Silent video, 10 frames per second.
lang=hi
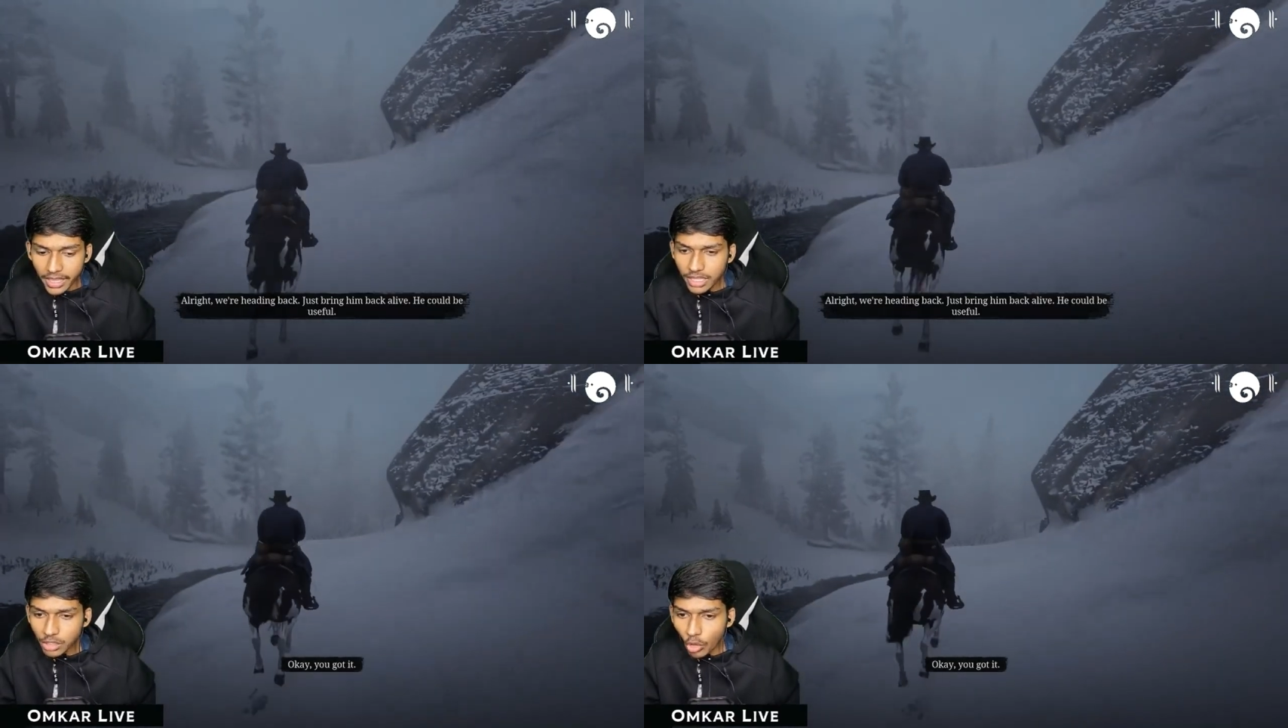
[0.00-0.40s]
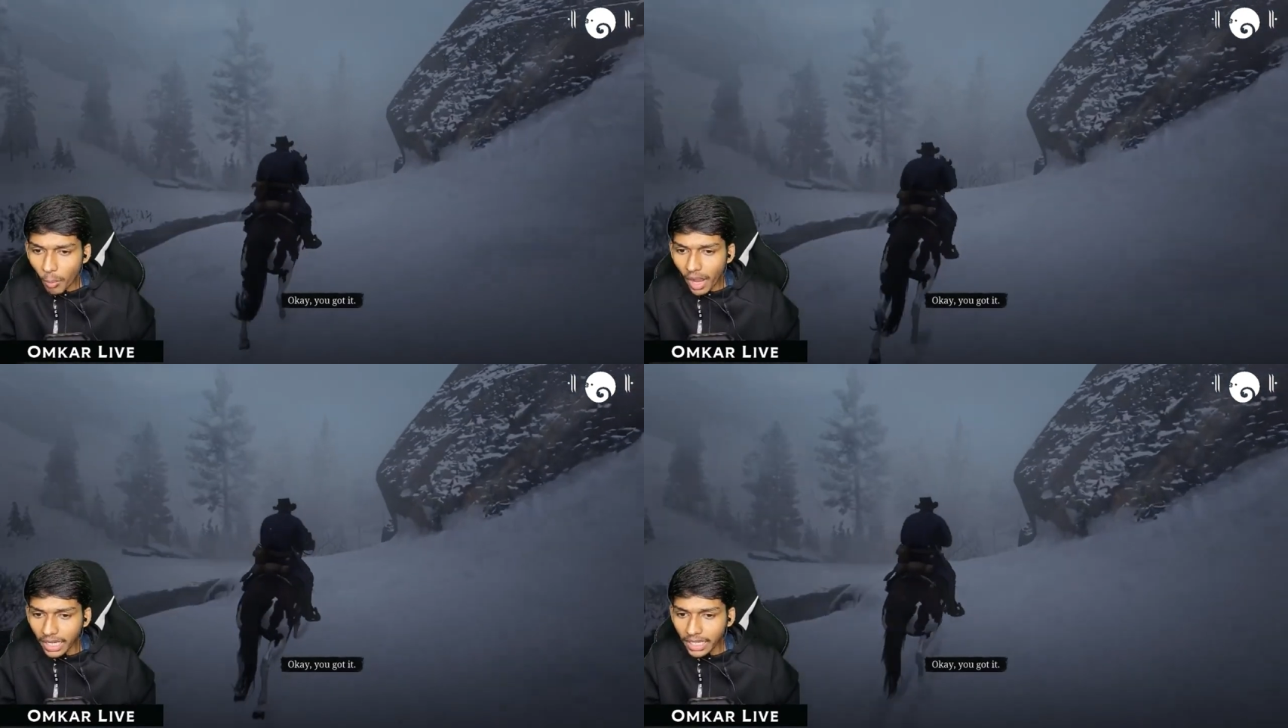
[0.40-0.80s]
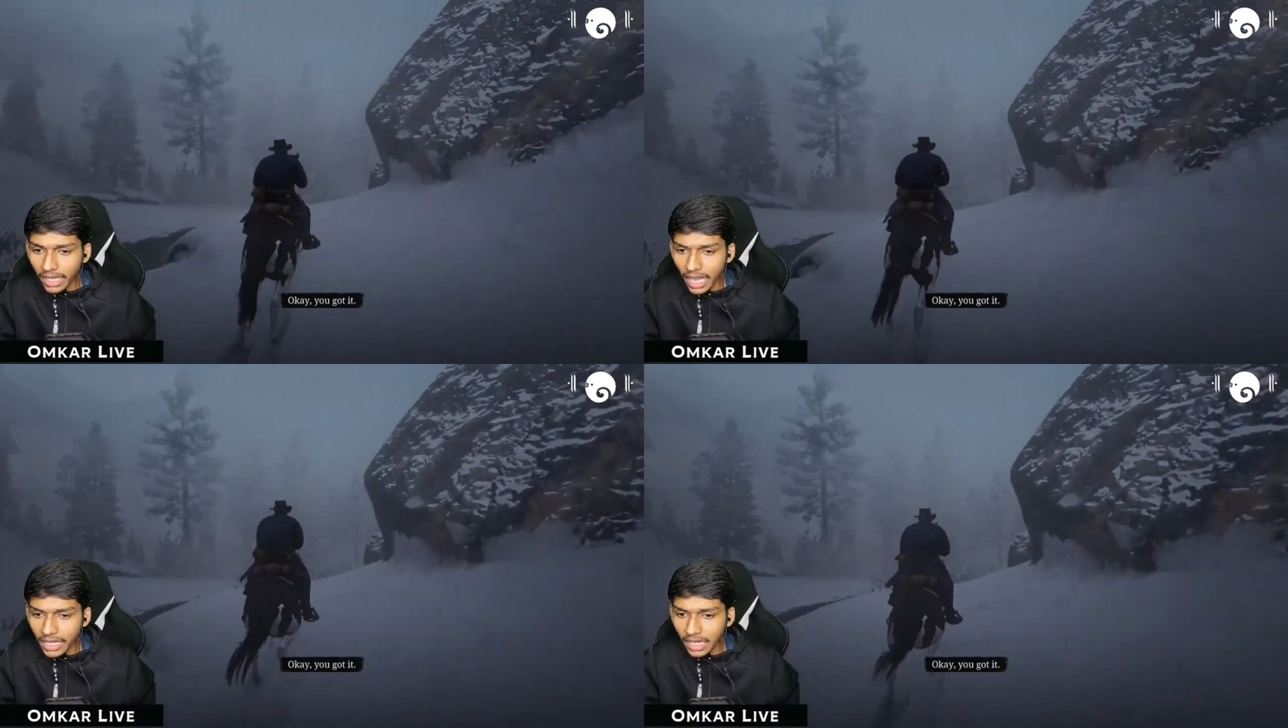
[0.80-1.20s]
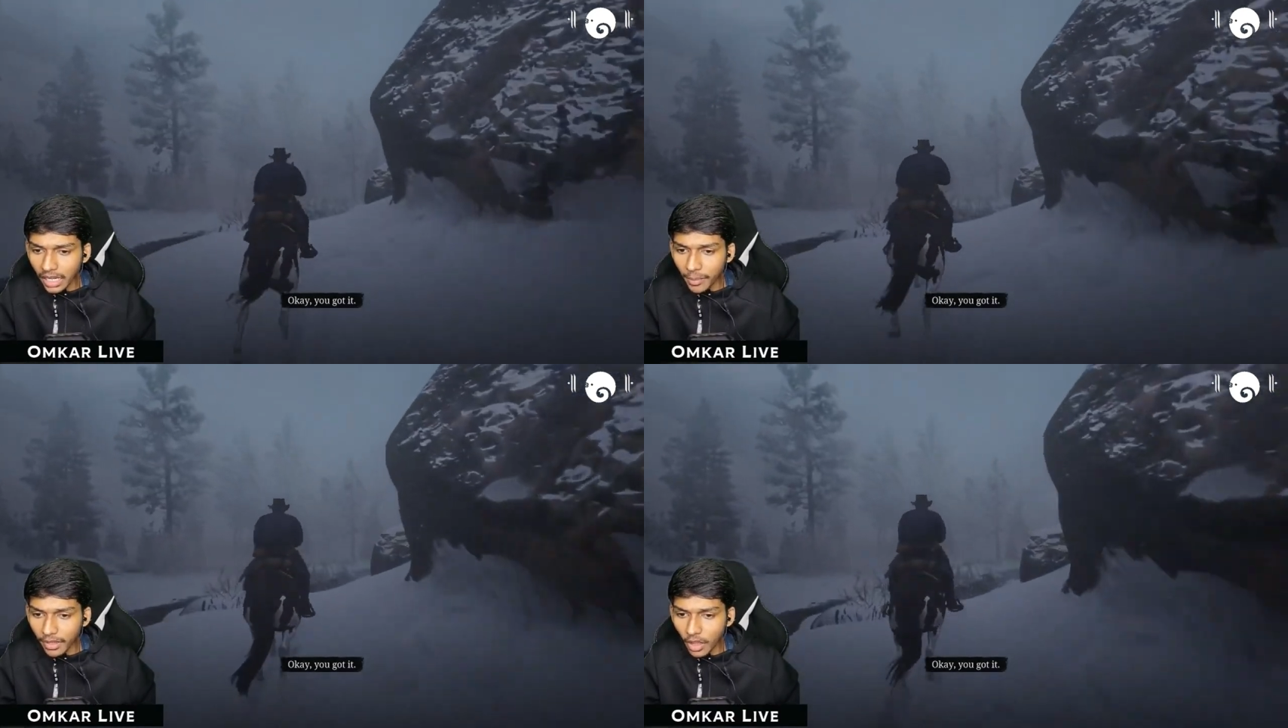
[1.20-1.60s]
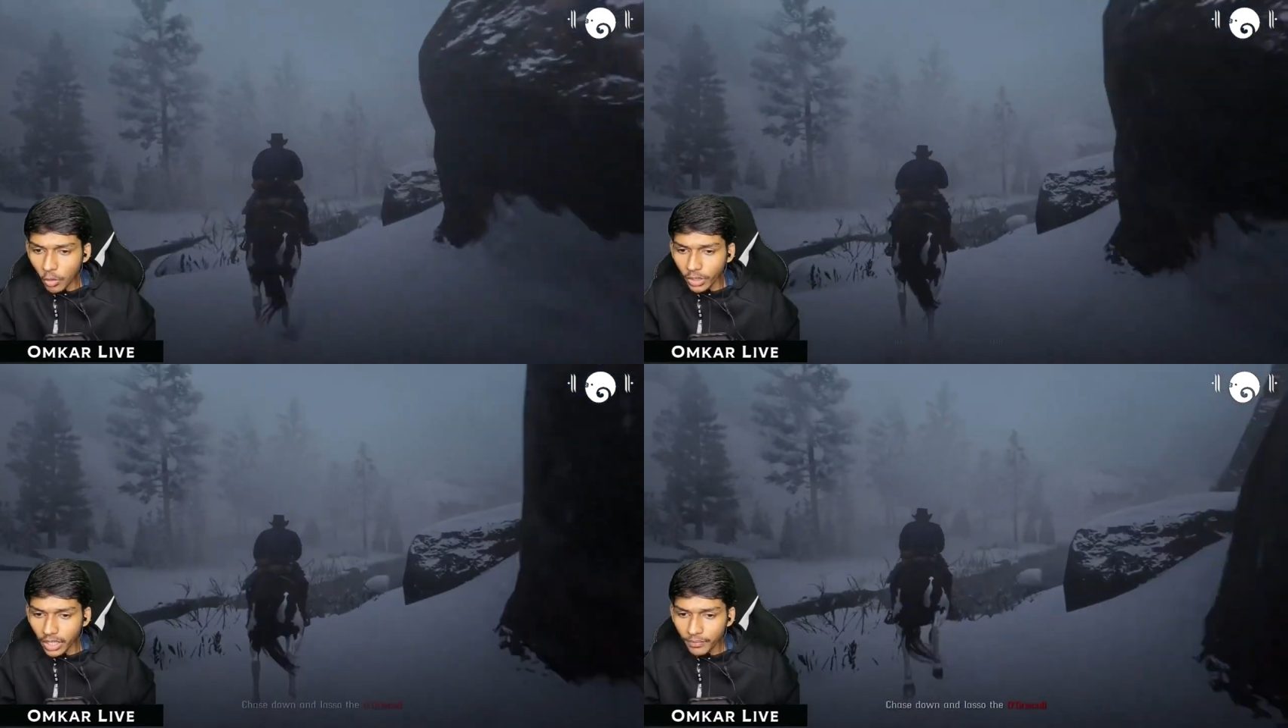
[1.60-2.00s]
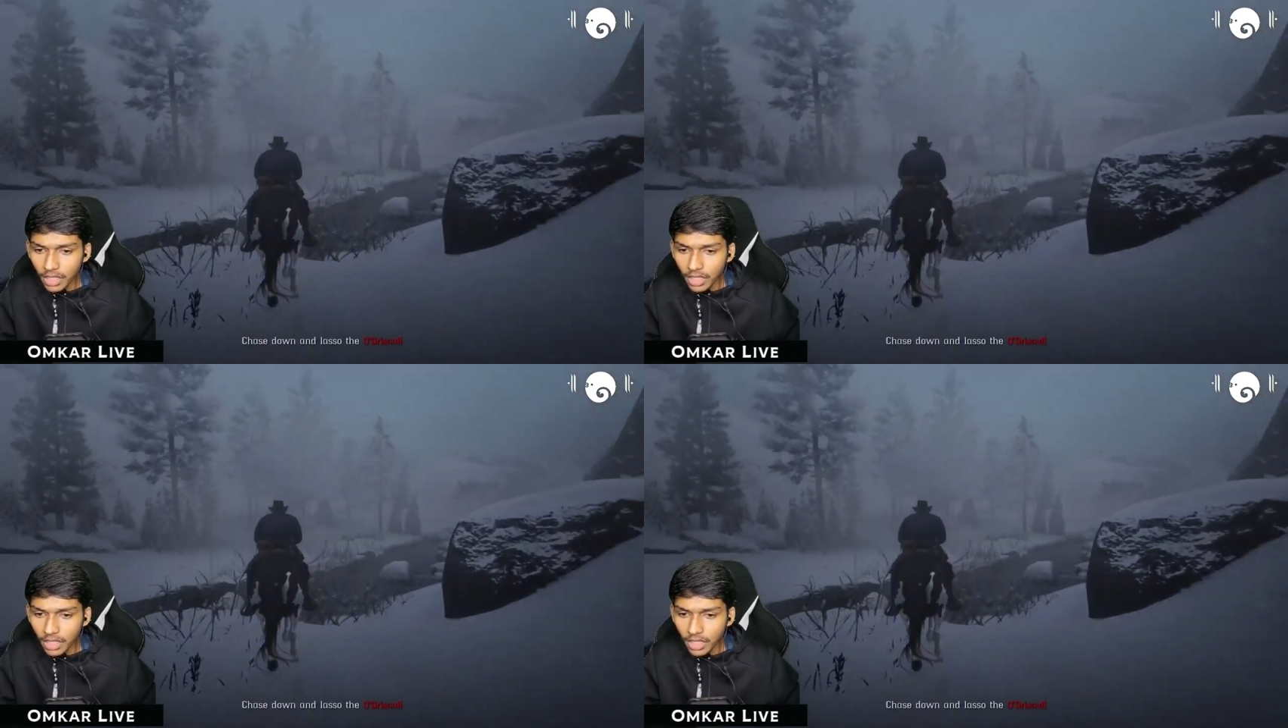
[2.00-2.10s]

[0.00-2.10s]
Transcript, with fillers: इसको पकड़ने का है ये लकड़बक्का कौन है